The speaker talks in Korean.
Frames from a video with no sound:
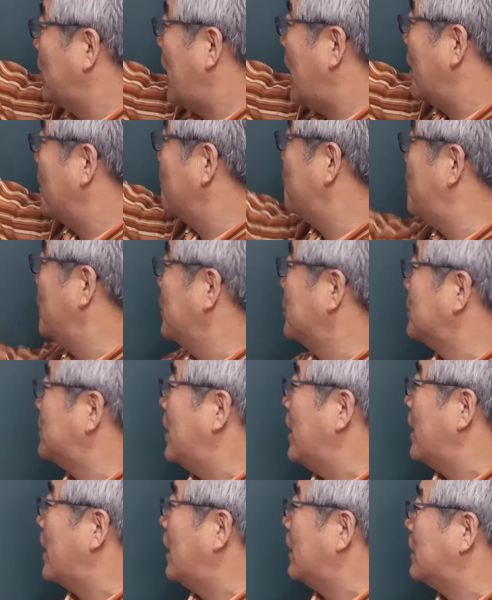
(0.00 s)

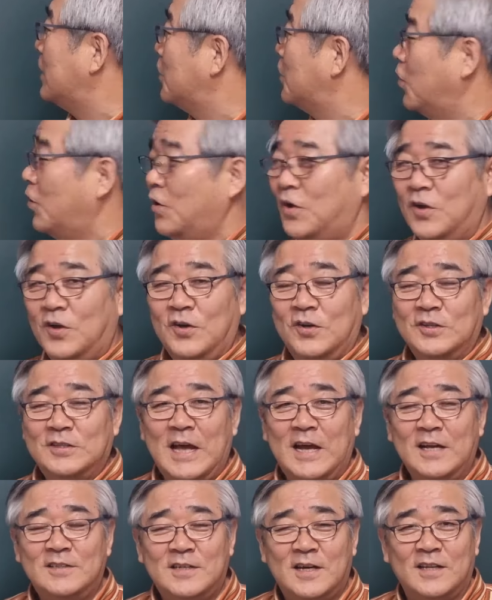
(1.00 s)
탕평채 갈 때도 뭐
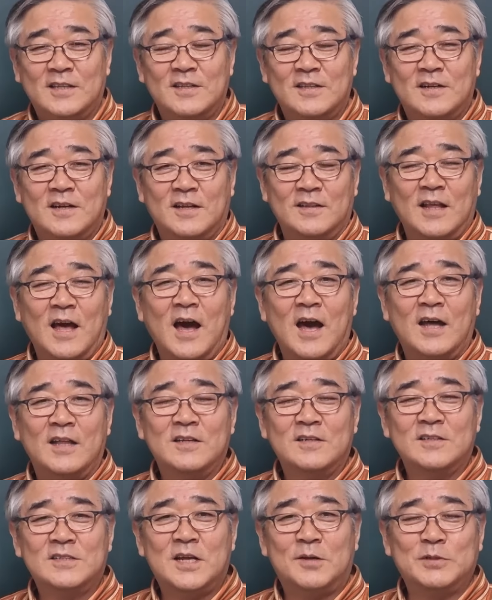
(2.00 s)
탕자가
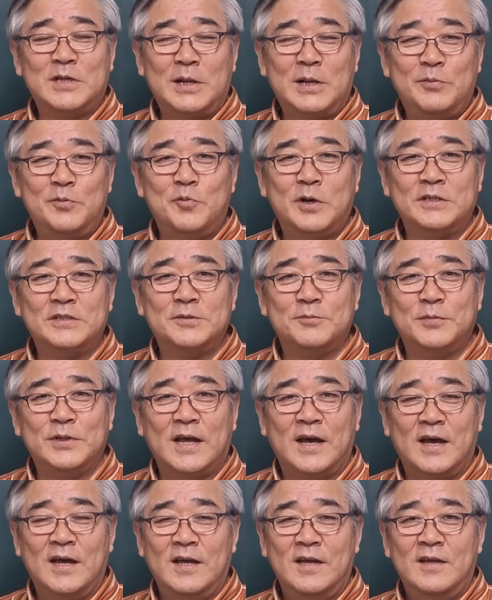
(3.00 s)
들어간다는 것을 한번
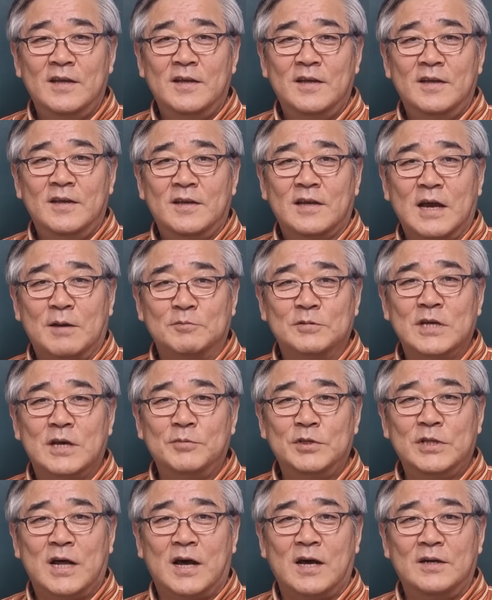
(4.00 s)
살펴봤습니다.
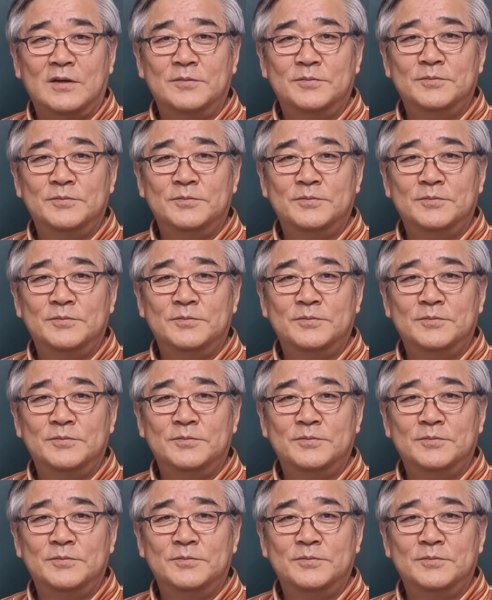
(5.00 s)
감사합니다.